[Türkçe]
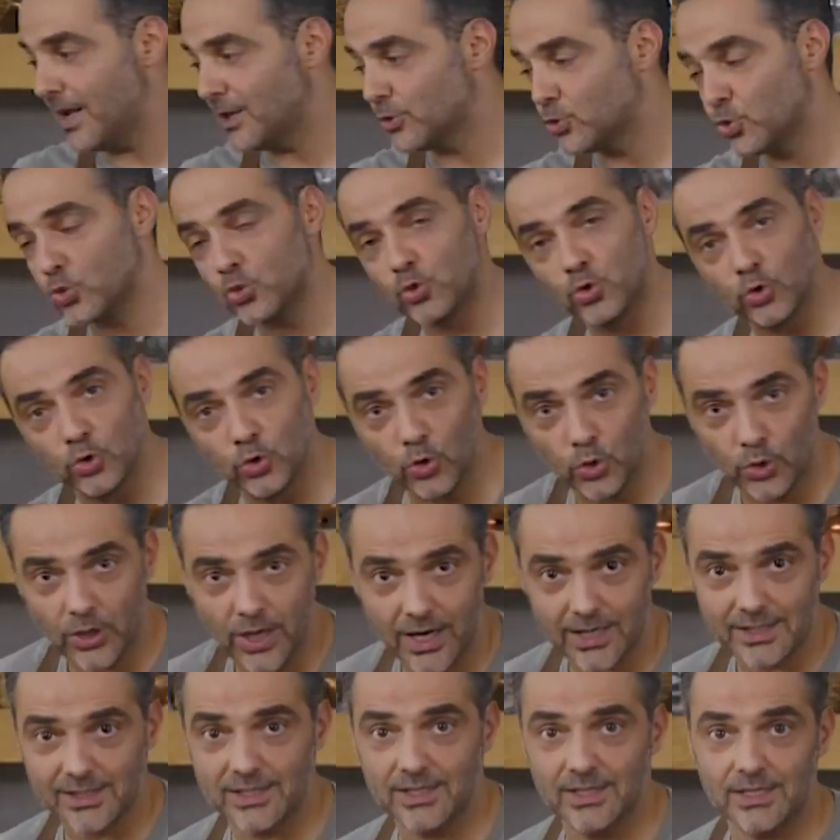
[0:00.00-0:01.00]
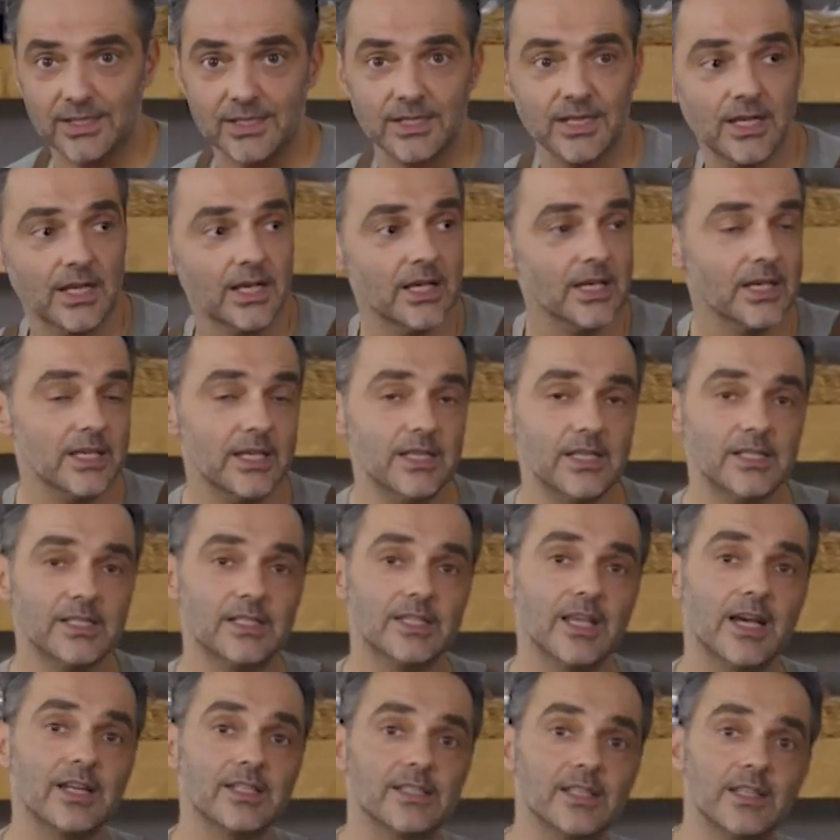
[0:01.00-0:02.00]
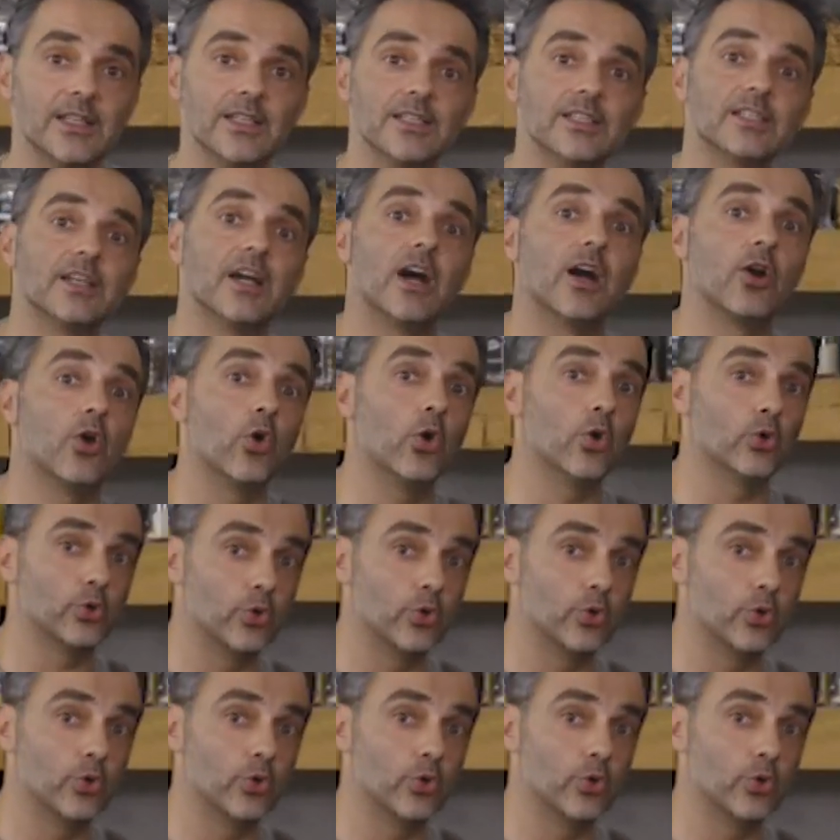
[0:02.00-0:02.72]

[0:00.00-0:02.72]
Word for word: sosunu dökersiniz. İsterseniz kakao